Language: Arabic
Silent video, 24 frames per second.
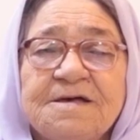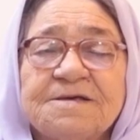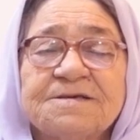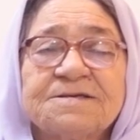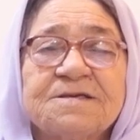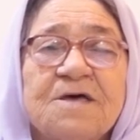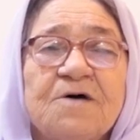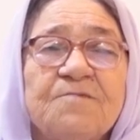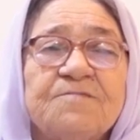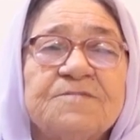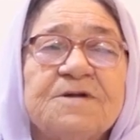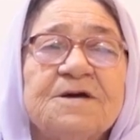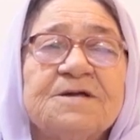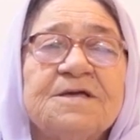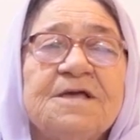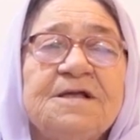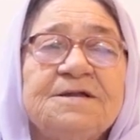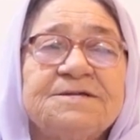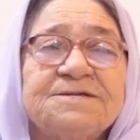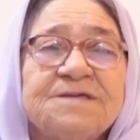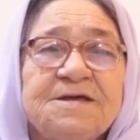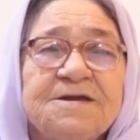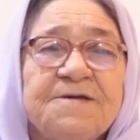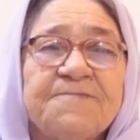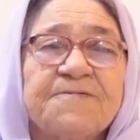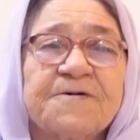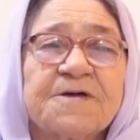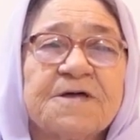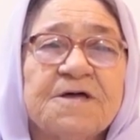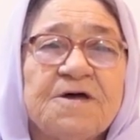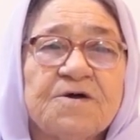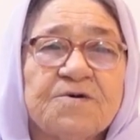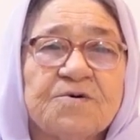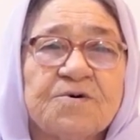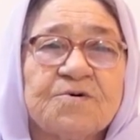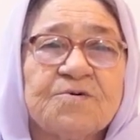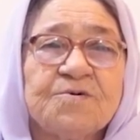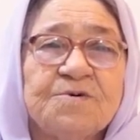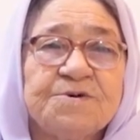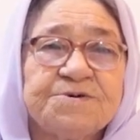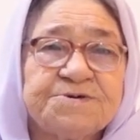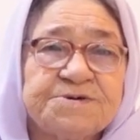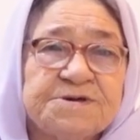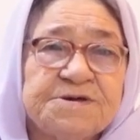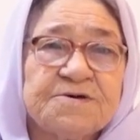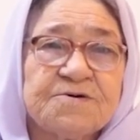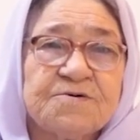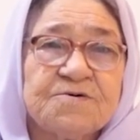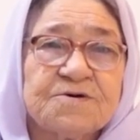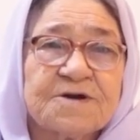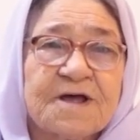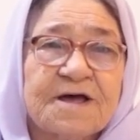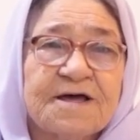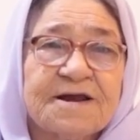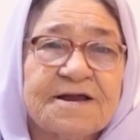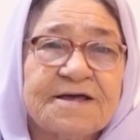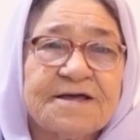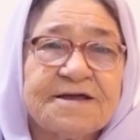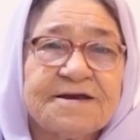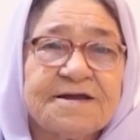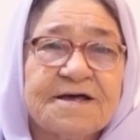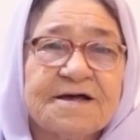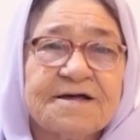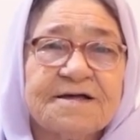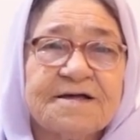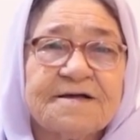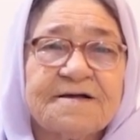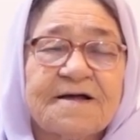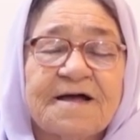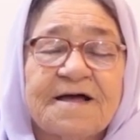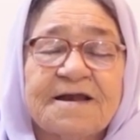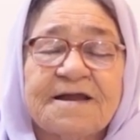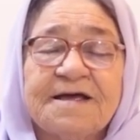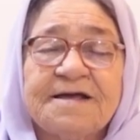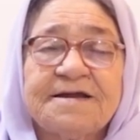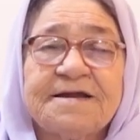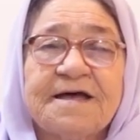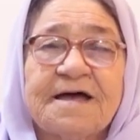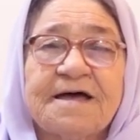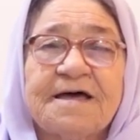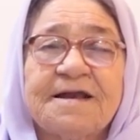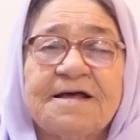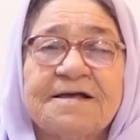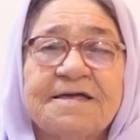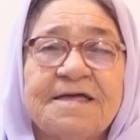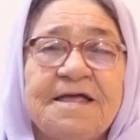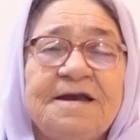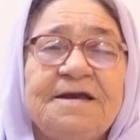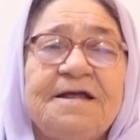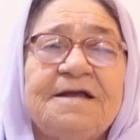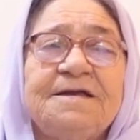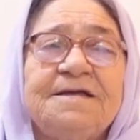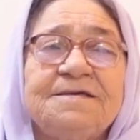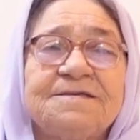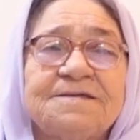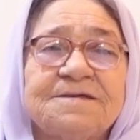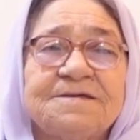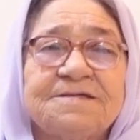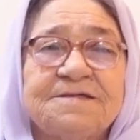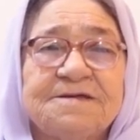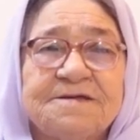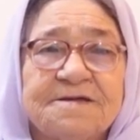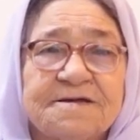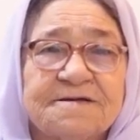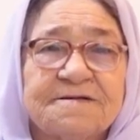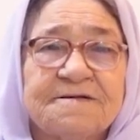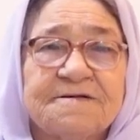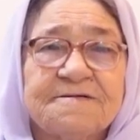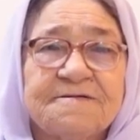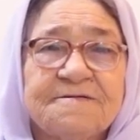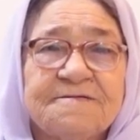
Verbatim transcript: صومنا كل سنة بخير وخوش يكون علينا علينا على كل اللي يزيديه